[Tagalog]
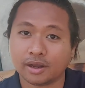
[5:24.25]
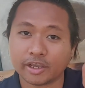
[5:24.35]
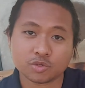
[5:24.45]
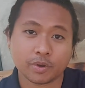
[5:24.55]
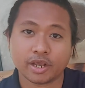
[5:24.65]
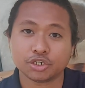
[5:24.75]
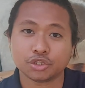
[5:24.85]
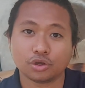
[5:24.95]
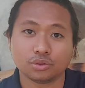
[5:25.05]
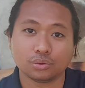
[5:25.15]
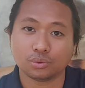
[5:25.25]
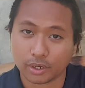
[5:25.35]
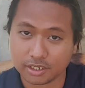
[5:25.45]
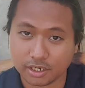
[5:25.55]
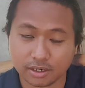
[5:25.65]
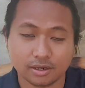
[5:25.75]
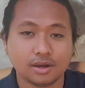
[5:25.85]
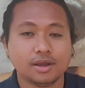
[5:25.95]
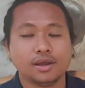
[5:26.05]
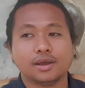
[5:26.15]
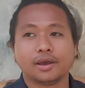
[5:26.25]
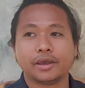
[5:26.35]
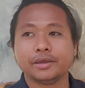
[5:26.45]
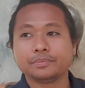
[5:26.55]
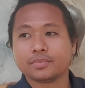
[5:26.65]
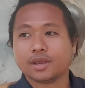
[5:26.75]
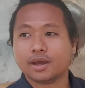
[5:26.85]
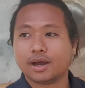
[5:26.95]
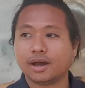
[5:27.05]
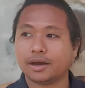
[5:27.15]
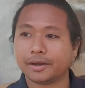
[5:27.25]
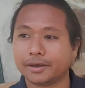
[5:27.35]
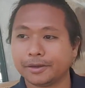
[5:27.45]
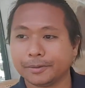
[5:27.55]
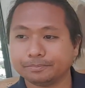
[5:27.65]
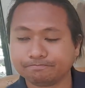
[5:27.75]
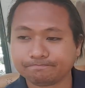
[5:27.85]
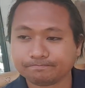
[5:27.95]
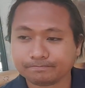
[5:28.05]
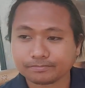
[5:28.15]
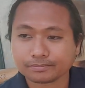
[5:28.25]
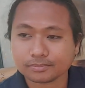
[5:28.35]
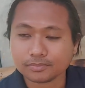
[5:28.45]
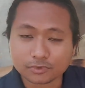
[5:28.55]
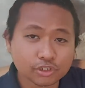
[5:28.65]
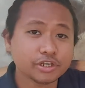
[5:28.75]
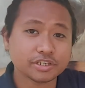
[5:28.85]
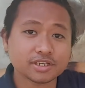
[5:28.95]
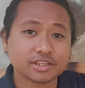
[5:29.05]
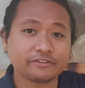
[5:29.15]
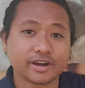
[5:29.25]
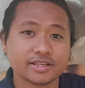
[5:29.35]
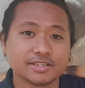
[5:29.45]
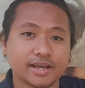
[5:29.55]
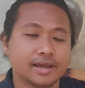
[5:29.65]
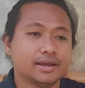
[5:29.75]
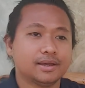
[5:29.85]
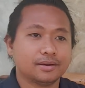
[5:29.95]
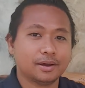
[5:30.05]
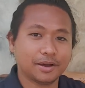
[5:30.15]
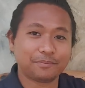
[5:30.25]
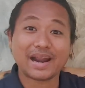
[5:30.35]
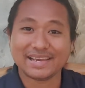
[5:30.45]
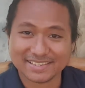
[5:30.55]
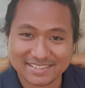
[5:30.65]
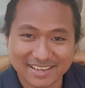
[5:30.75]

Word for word: Ang expiration on one year. Okay? Um, yun yung isang difference niya. Uh, price.